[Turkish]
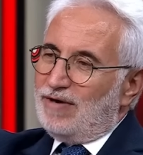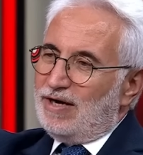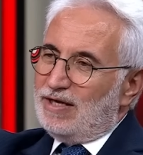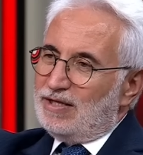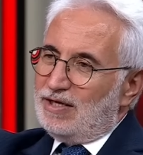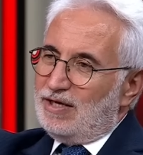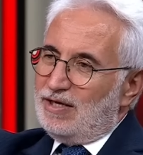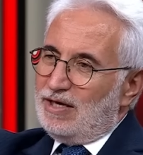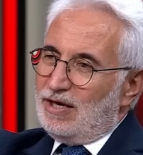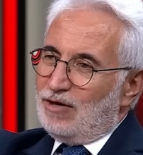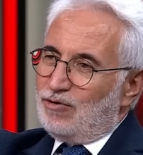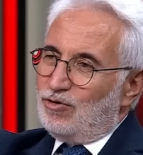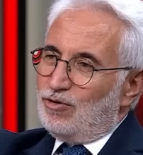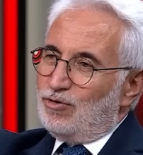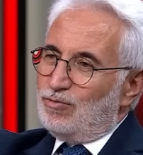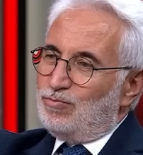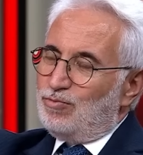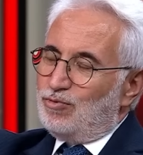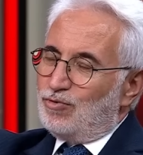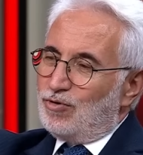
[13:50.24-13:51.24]
vadeli
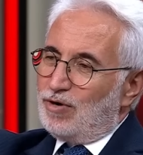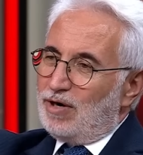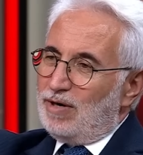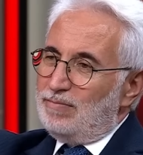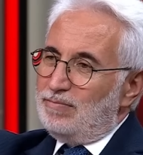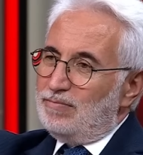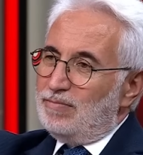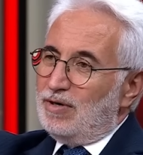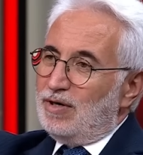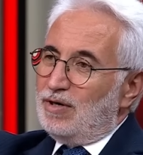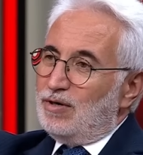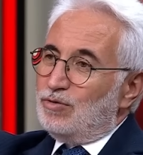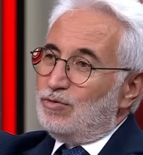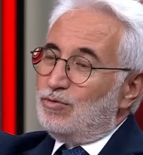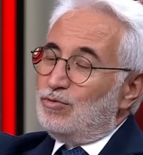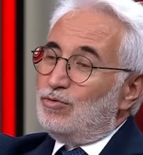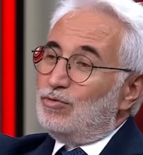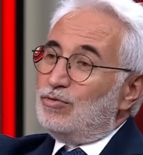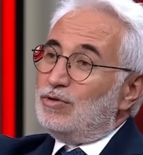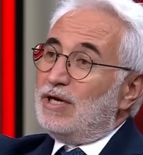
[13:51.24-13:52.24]
ekonomik program
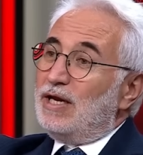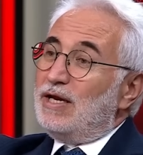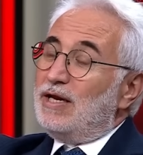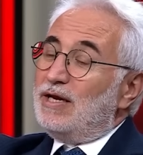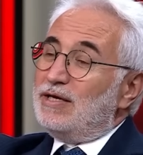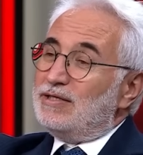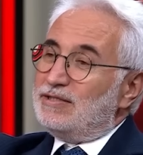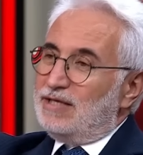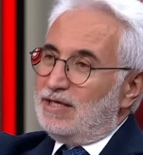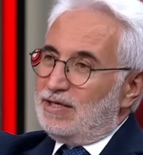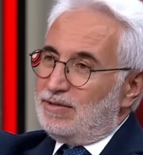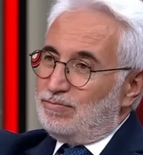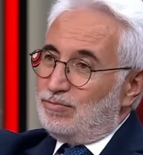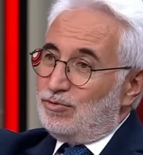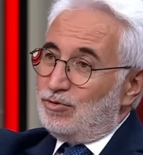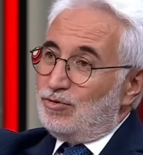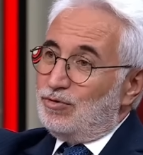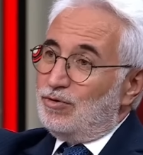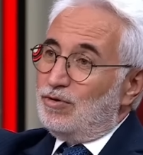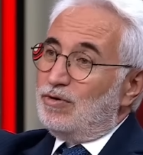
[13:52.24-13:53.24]
güncellenecek.
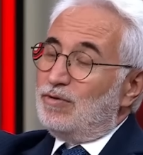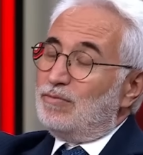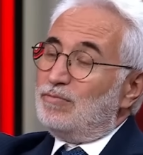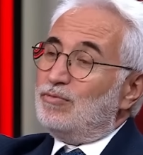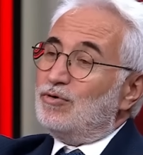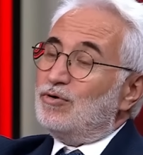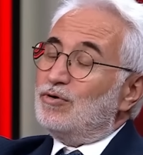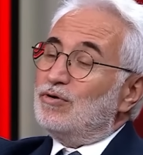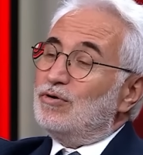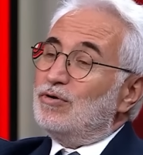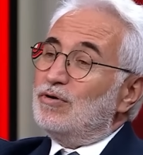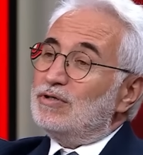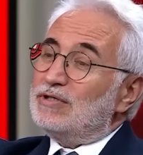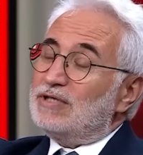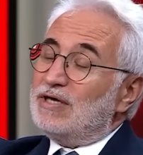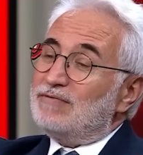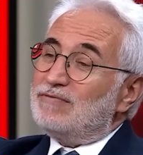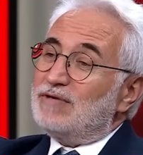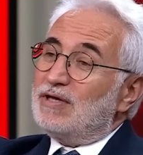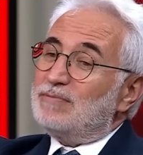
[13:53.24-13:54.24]
Bunu bunu
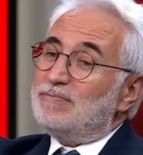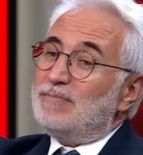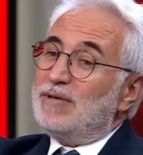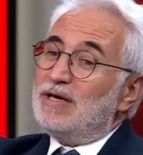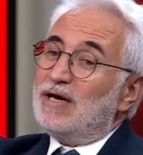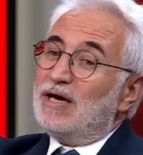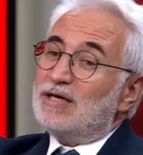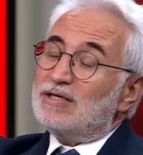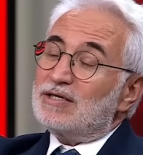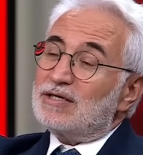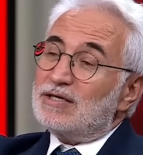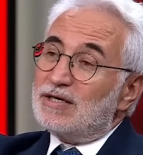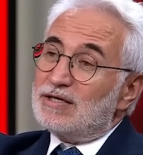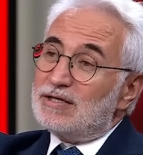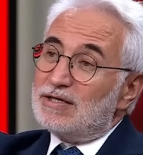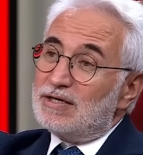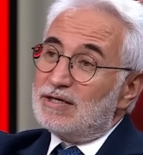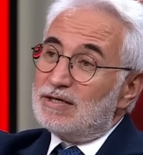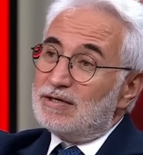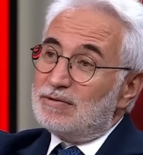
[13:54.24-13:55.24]
Cevdet Bey
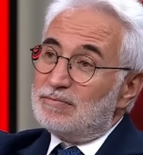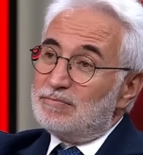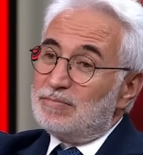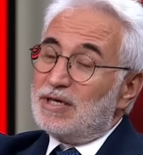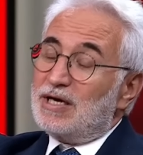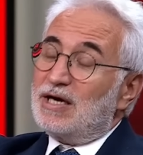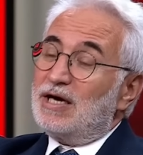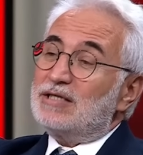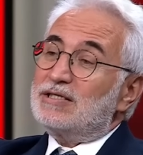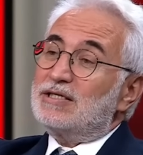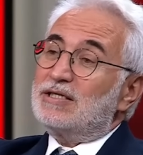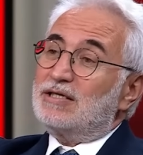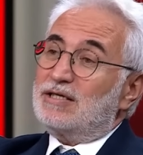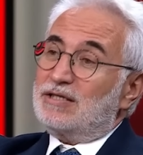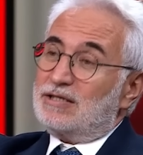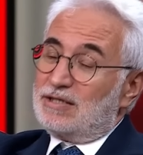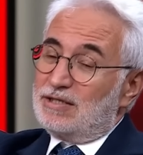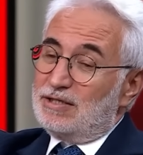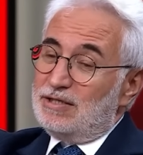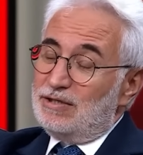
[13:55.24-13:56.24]
açıkladı. Birkaç kez
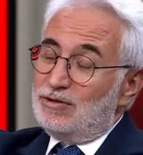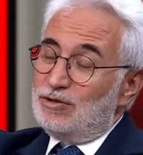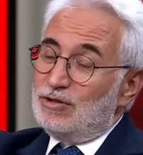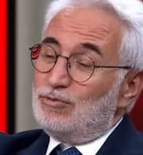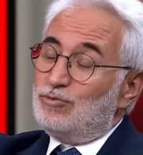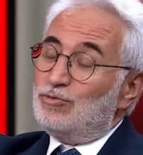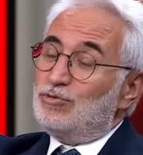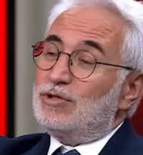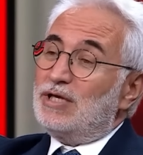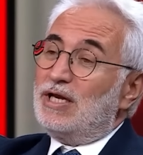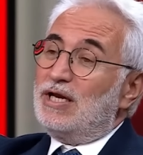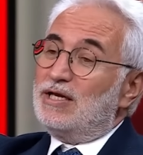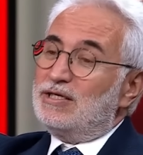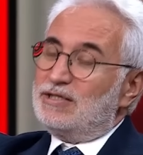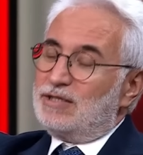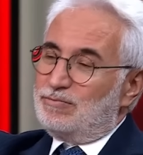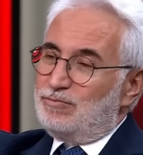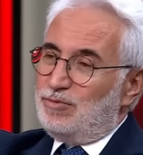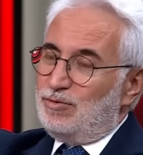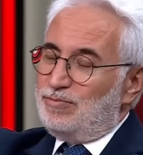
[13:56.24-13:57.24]
açıkladı.
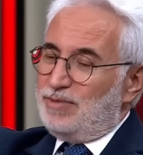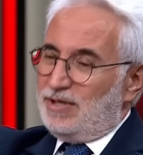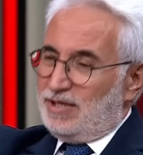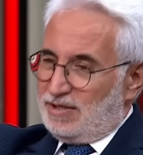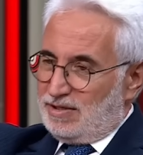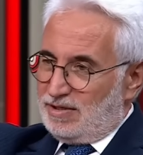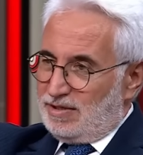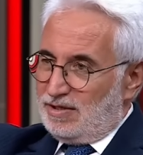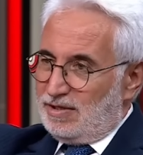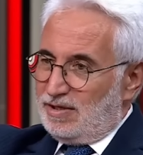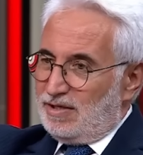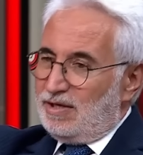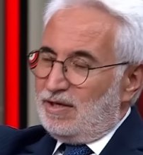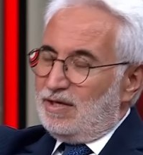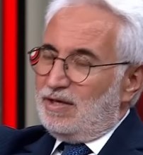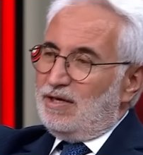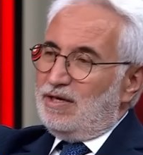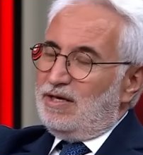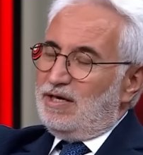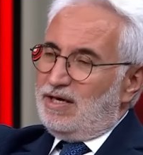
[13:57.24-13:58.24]
Güncellenecek bu bir.
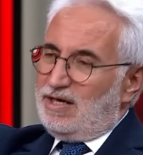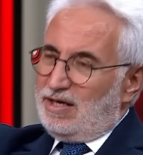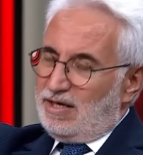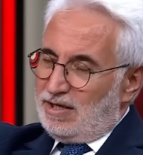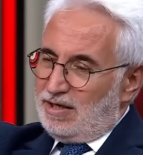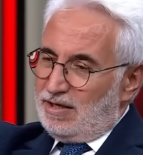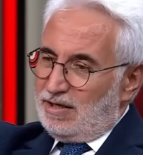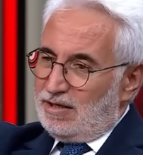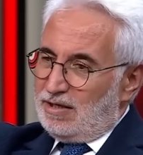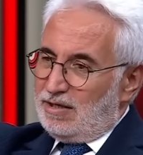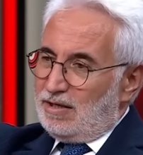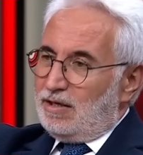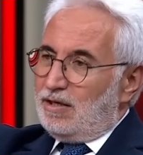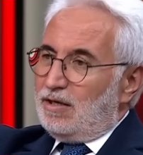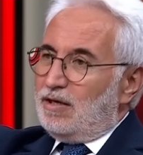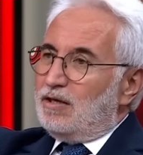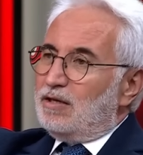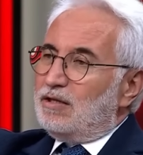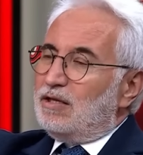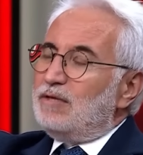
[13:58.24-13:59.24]
İki,
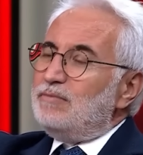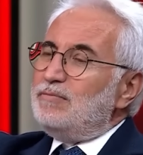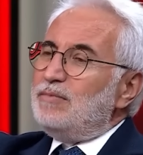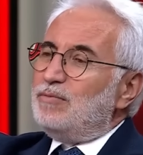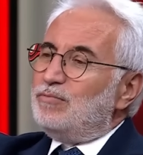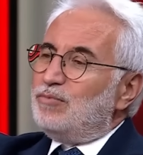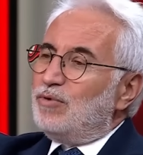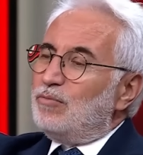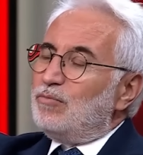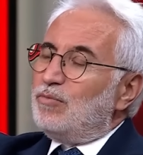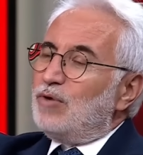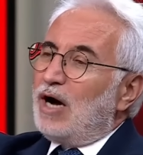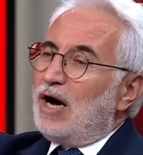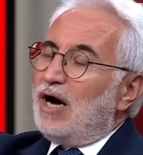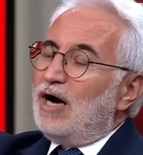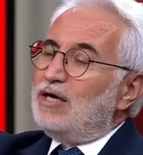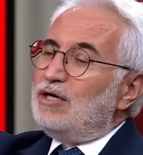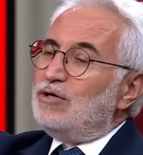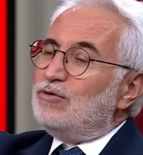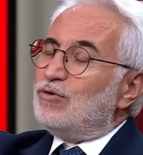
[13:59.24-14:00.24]
dedim ya bu, bu
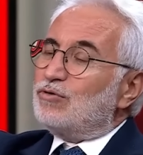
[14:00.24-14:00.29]
aynı